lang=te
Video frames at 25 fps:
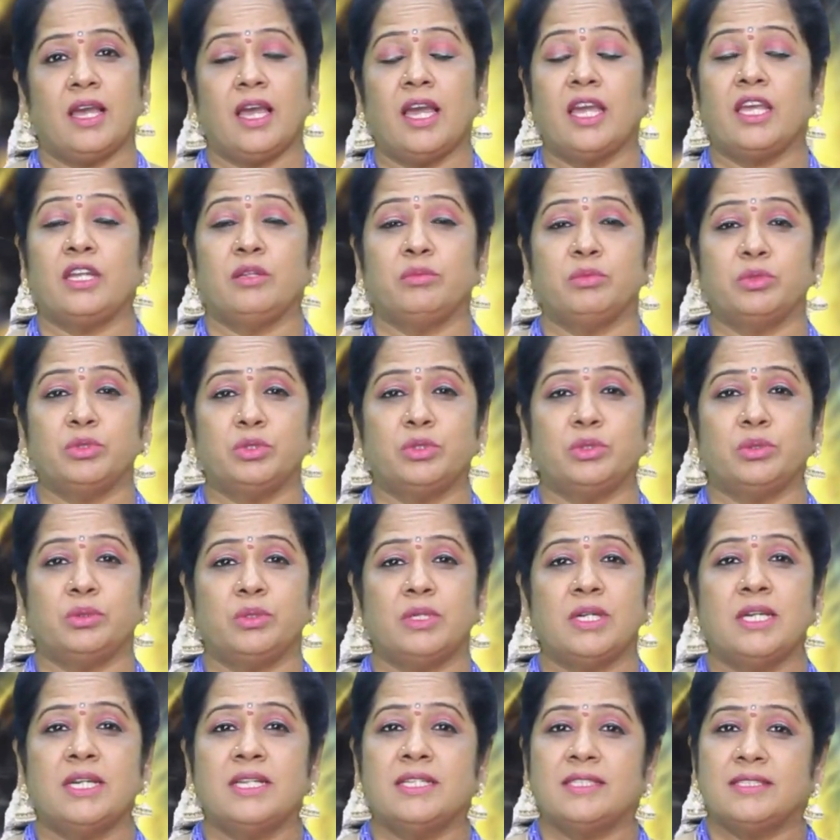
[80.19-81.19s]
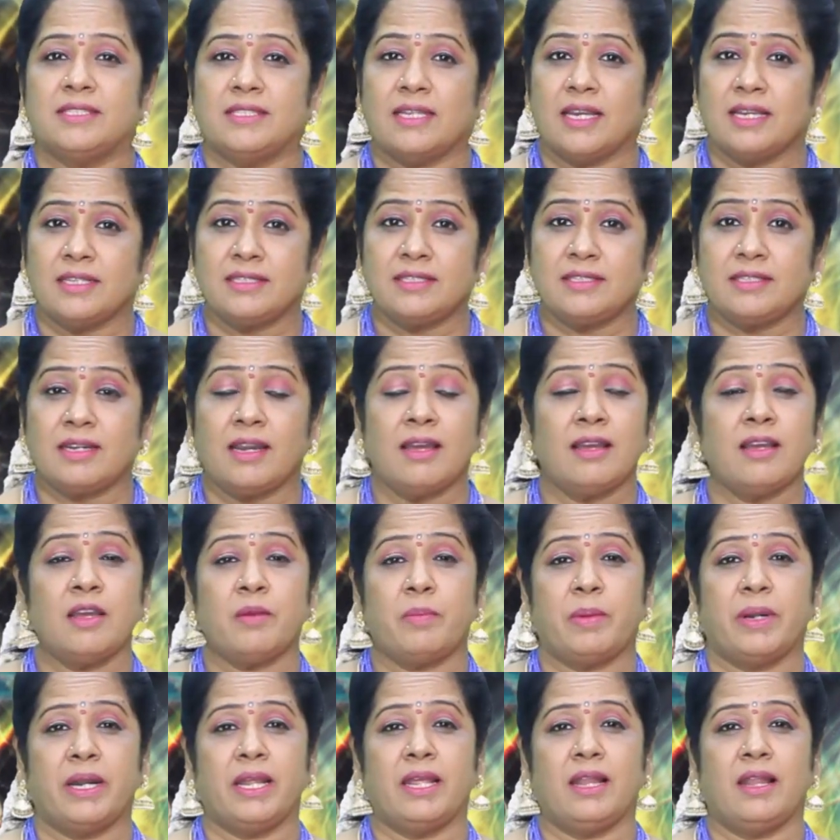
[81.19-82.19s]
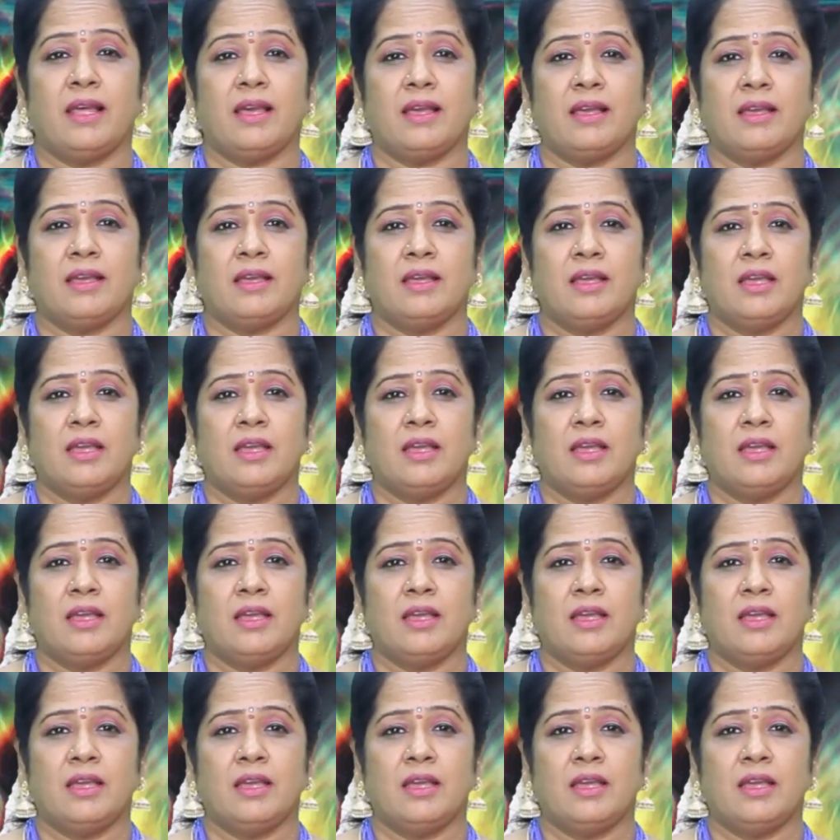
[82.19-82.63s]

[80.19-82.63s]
ఆయన ముందు సాష్టాంగపడేరా